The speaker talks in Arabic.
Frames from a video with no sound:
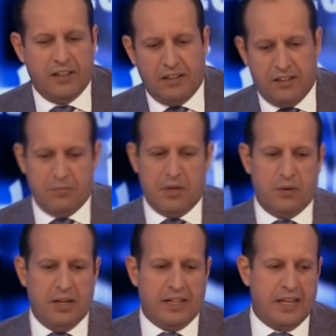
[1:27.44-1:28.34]
آه،
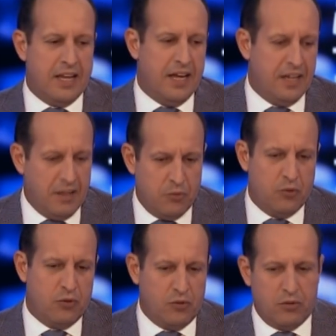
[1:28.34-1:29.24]
مواد غذائية
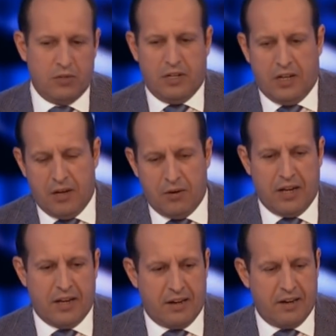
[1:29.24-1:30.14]
منذ آه،
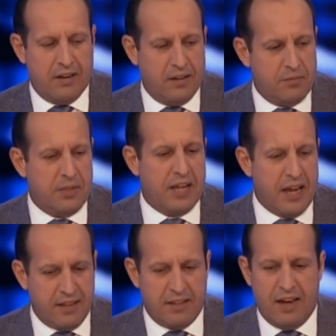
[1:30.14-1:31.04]
أواخر
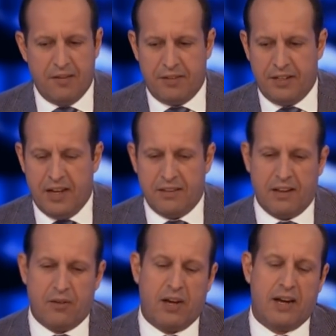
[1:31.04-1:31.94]
بداية الألفينات
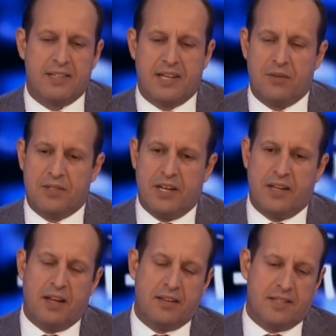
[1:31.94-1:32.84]
أواخر
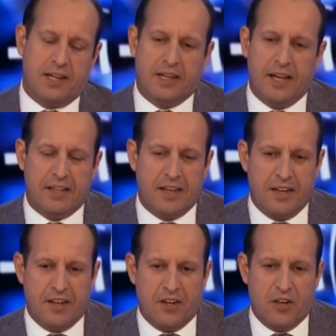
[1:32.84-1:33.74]
التسعينات
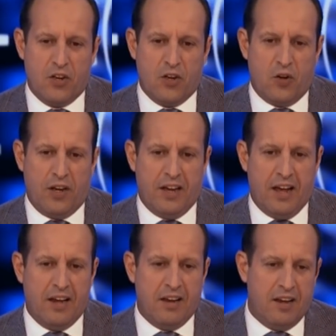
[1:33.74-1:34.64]
احنا
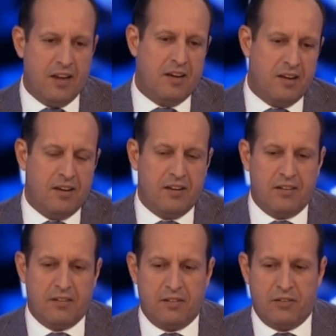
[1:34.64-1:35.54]

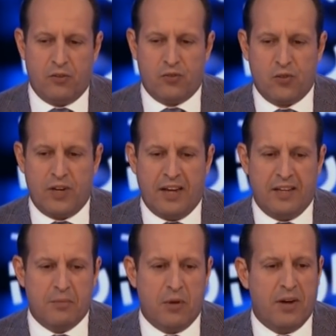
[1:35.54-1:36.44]
ننتج يعني
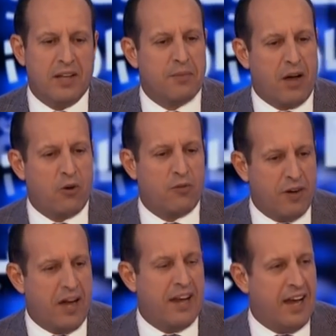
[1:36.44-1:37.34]
مواد معروفة
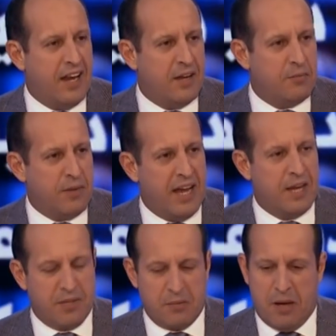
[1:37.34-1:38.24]
على عالم
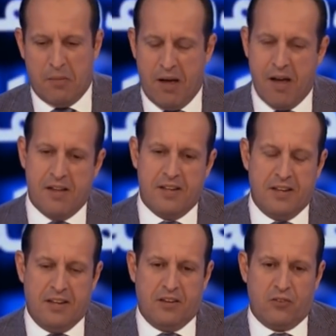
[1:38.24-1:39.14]
بعلامة ماما
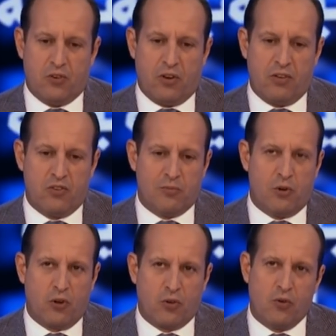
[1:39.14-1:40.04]

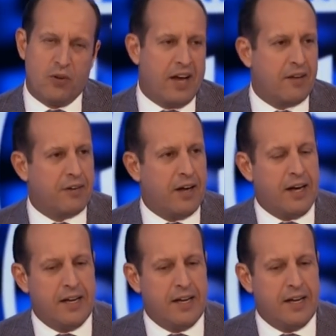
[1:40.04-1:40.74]
الجمهور كله يعرفها